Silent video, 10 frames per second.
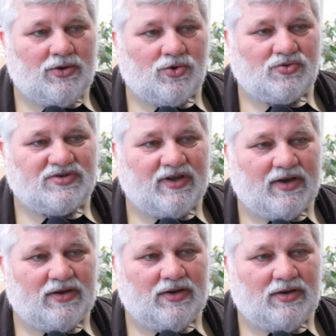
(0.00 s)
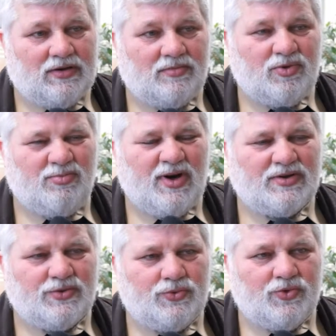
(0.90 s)
i szóstaki i tego było
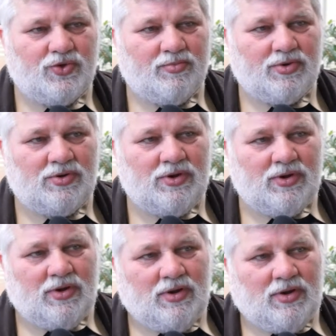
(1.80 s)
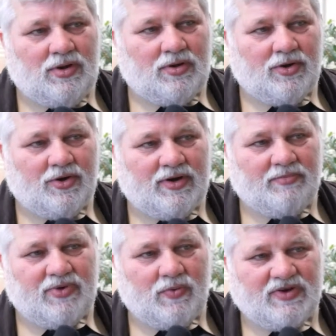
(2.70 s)
bardzo dużo, bo korona
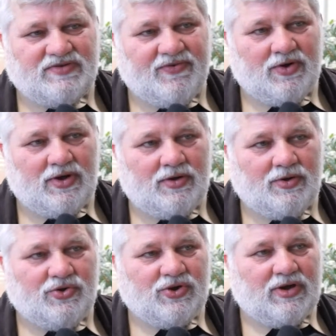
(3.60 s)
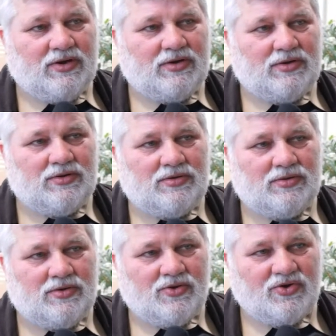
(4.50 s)
biła swoje grosze,
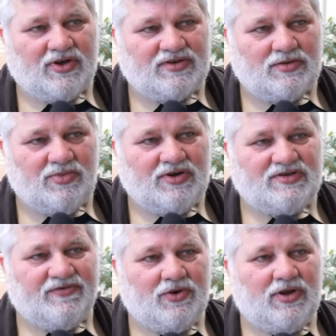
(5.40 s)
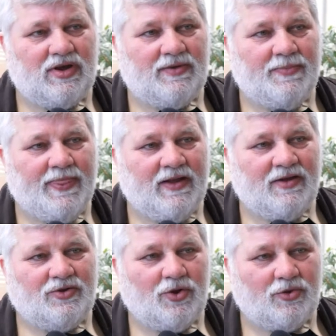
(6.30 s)
e, krzyżacy bili swoje,
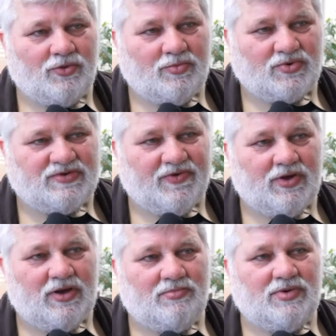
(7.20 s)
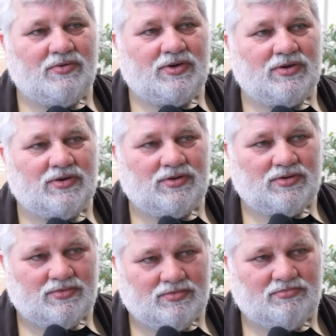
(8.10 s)
Toruń był swoje, były
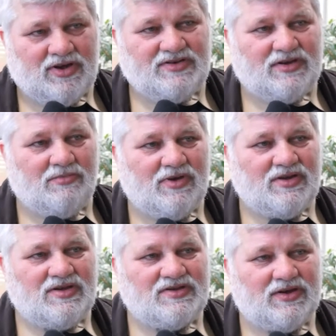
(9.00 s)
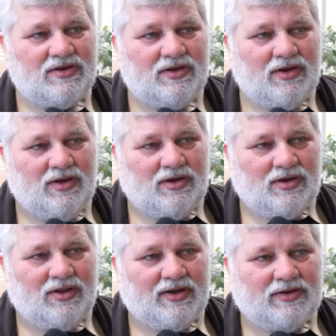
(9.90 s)
miejskie mennice
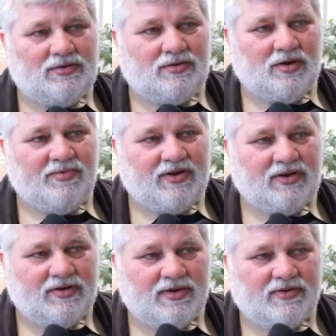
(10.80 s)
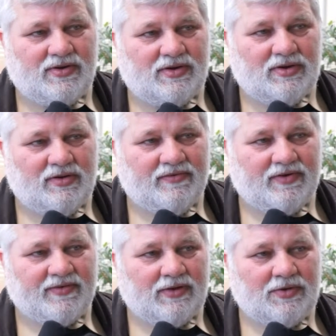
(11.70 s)
i dlatego Kopernik tak się
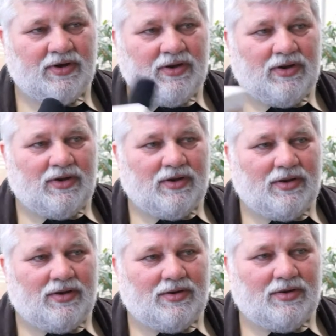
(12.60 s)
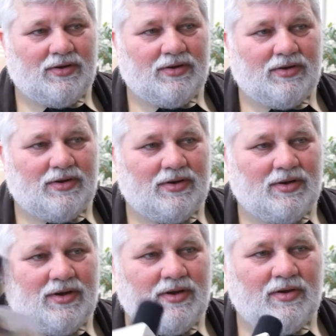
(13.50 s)
denerwował. A Grudziądz bił jakąś monetę?
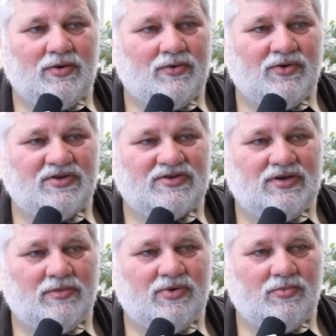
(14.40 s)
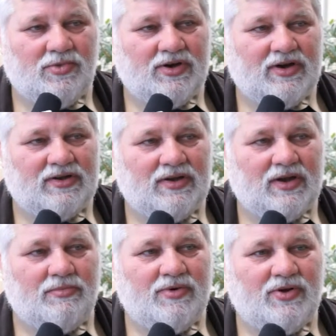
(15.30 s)
Grudziądz nie bił monety
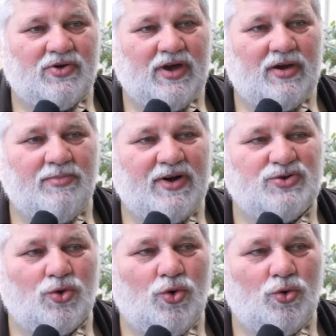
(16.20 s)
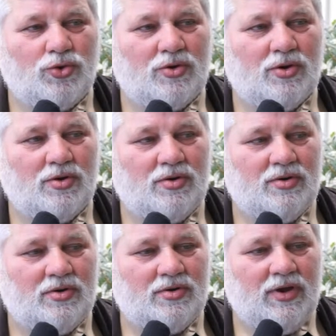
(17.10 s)
najbliżej, ale bardzo krótko
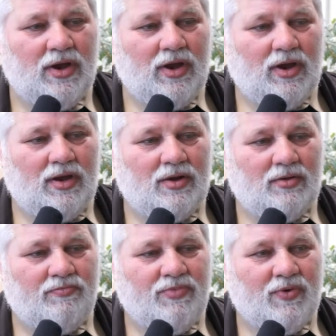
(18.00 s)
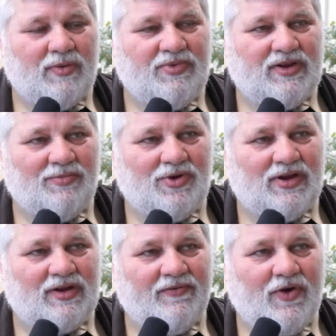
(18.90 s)
była bita
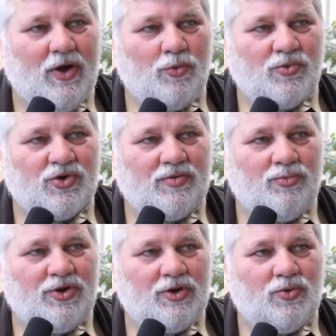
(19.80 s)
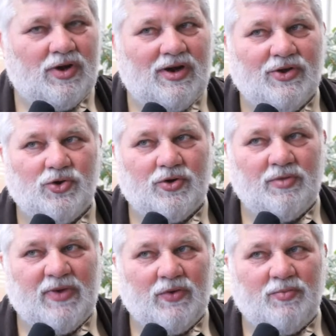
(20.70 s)
moneta w Chełmrze, bo niektóre klasy
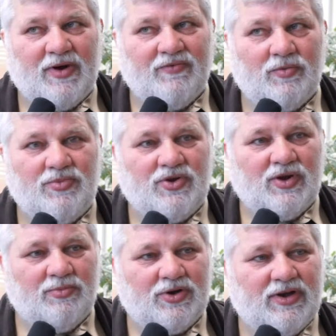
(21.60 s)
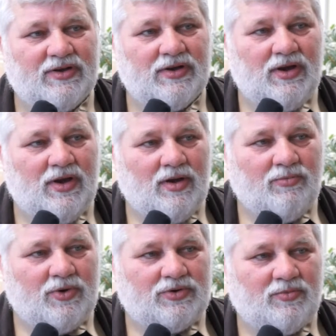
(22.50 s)
klasztory miały prawo bicia monet,
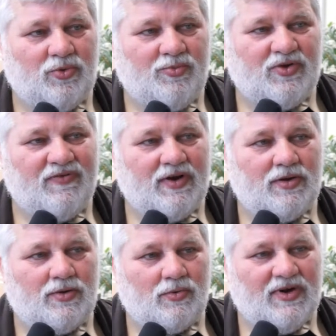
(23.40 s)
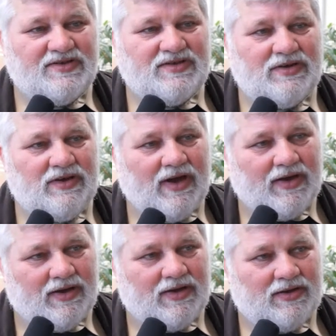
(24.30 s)
bo to był przywilej królewski,
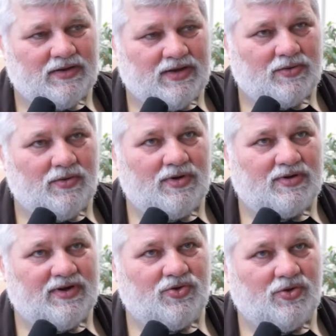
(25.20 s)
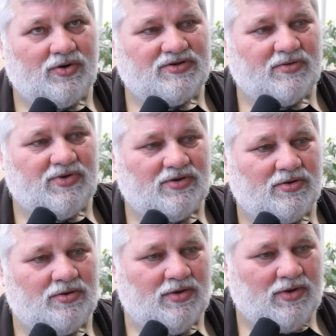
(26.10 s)
ale nikłe klasztory sobie
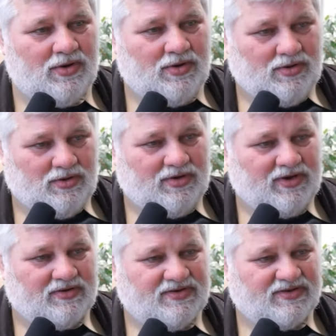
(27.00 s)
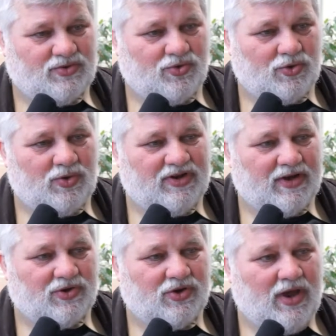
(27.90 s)
to, na to zasłużyły
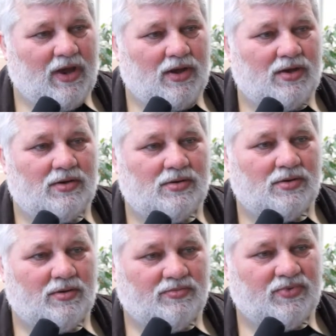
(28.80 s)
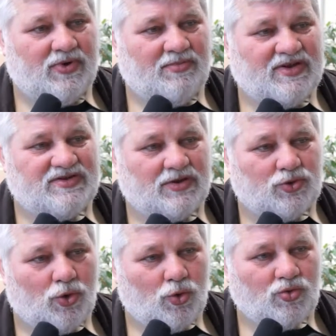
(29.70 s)
też. E, no, była mennica
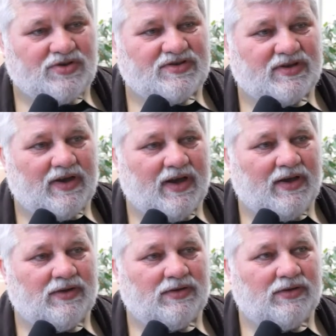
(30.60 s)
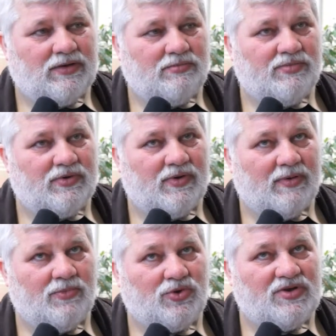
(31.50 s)
toruńska i
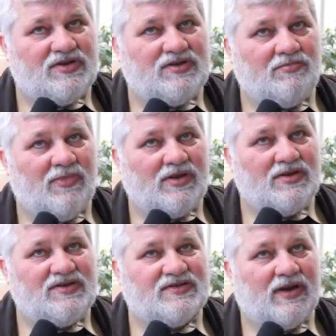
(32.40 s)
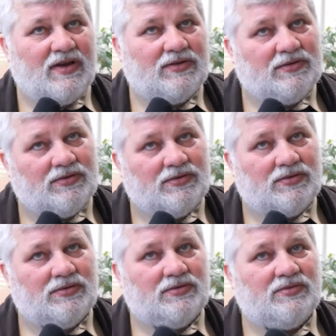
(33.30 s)
była mennica e,
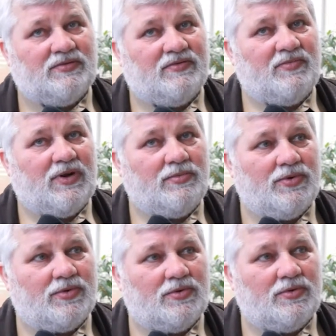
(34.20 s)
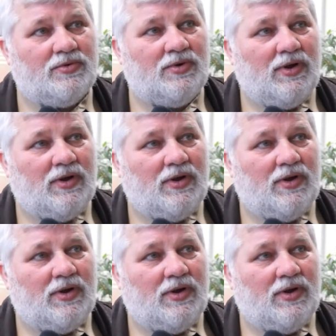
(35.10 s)
w Malborku.